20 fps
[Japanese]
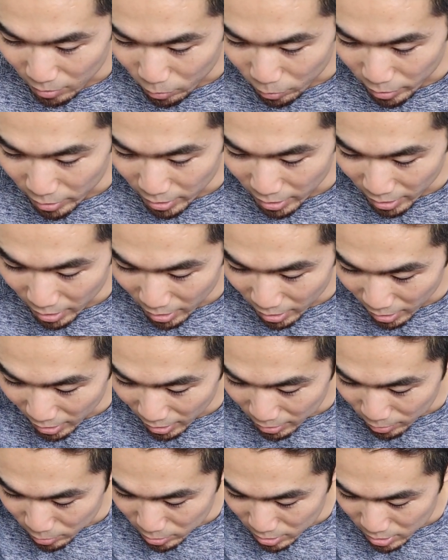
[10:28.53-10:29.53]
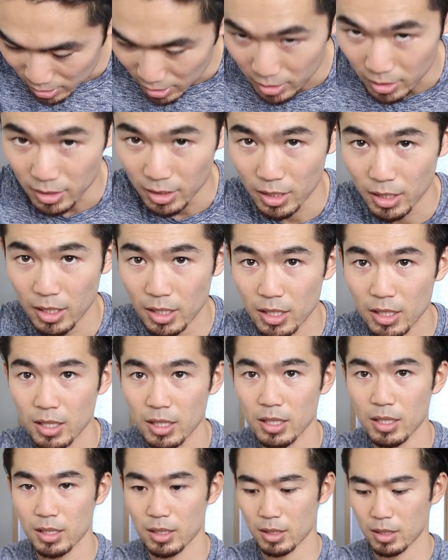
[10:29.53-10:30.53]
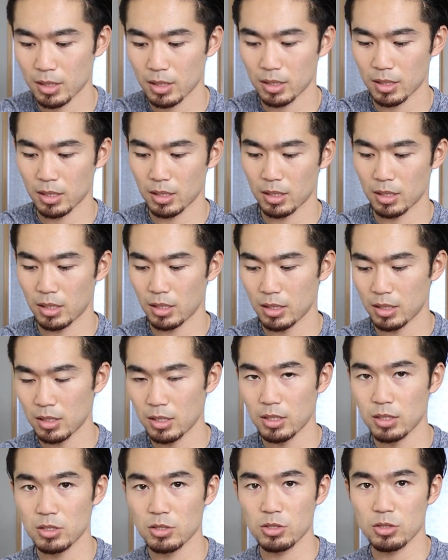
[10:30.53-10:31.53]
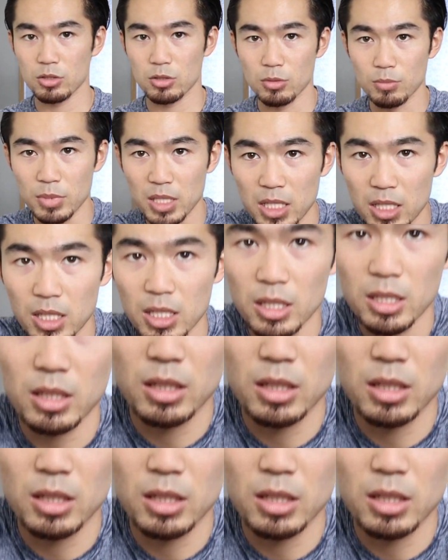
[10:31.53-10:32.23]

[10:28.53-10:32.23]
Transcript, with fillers: これね、あんこつけて、ちょっと見えない